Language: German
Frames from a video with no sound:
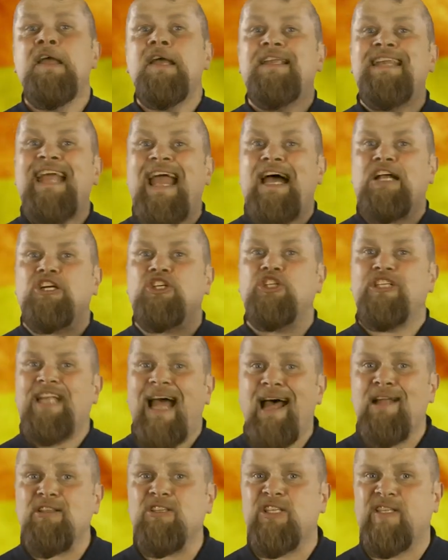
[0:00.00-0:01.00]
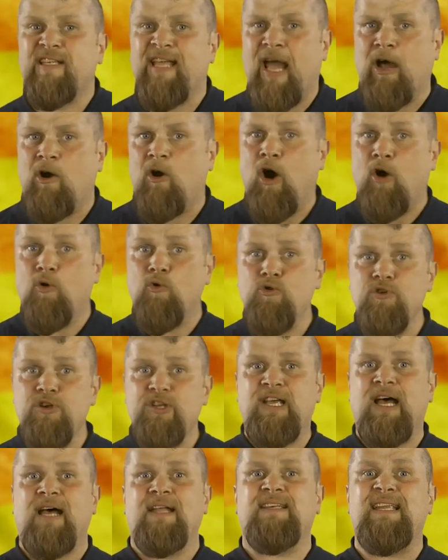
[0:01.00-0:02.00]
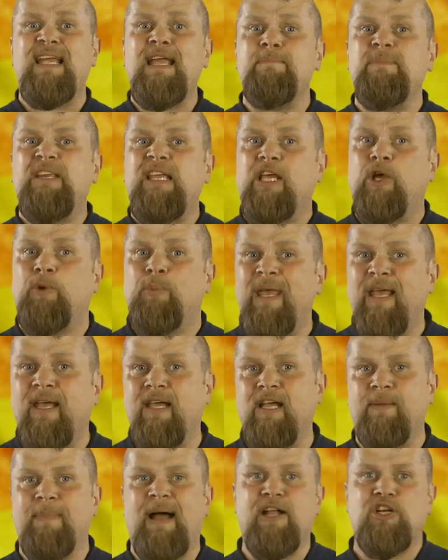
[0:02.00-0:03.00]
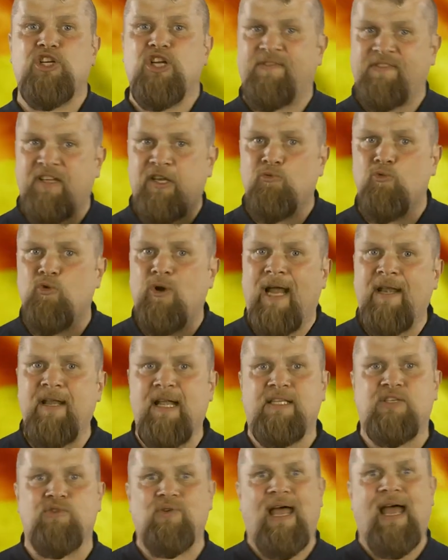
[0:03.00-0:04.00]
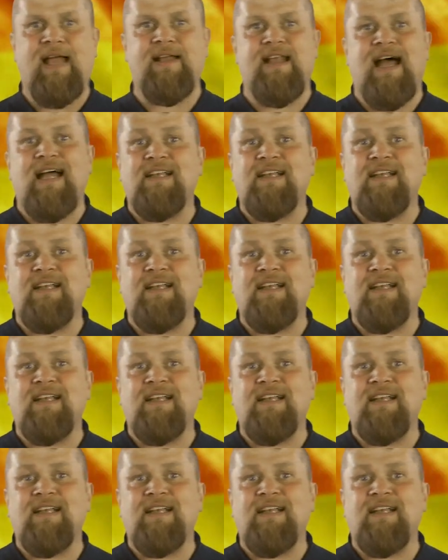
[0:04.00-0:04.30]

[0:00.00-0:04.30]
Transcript: Der Staatsterror, unter dem die queere Gemeinschaft in Uganda zu leiden